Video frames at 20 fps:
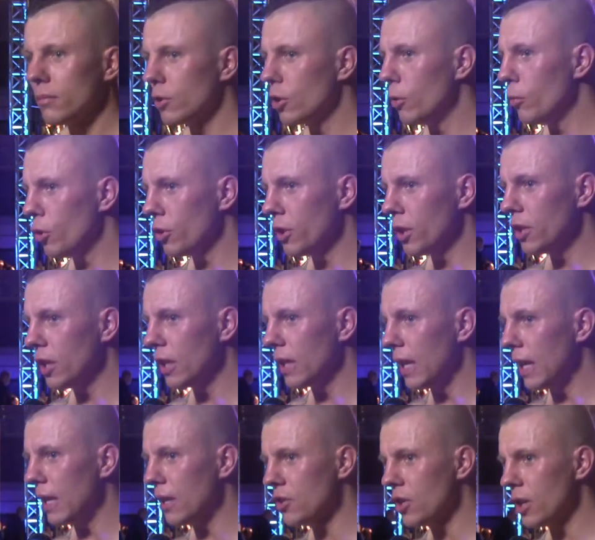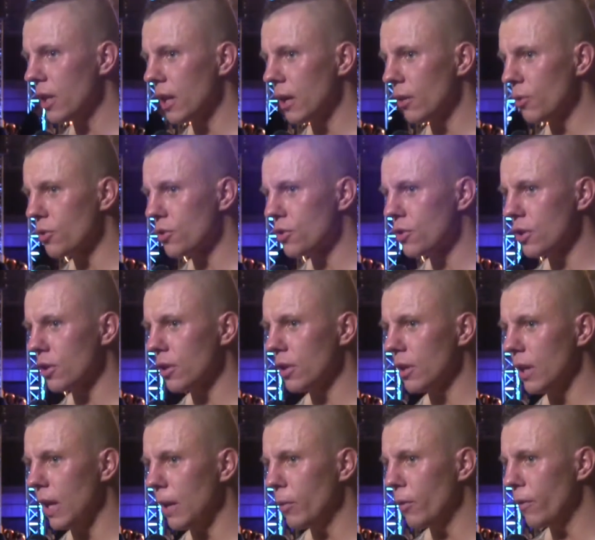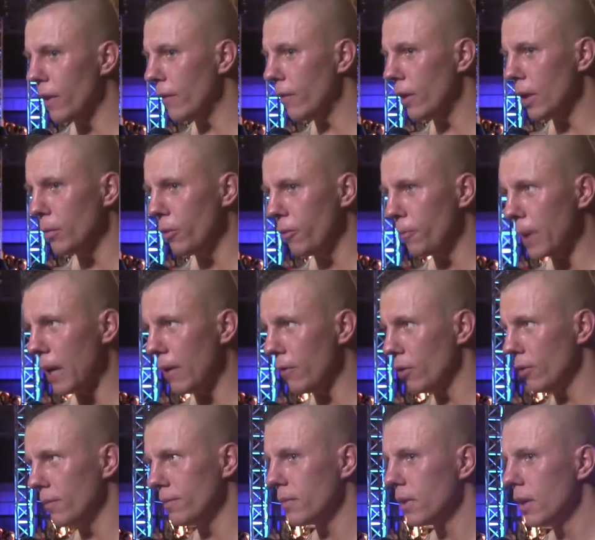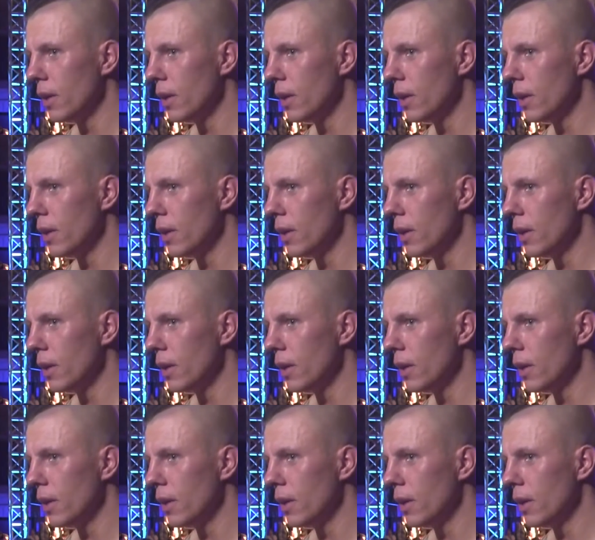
do młodych nie należę, ja już albo w lewo, albo w prawo.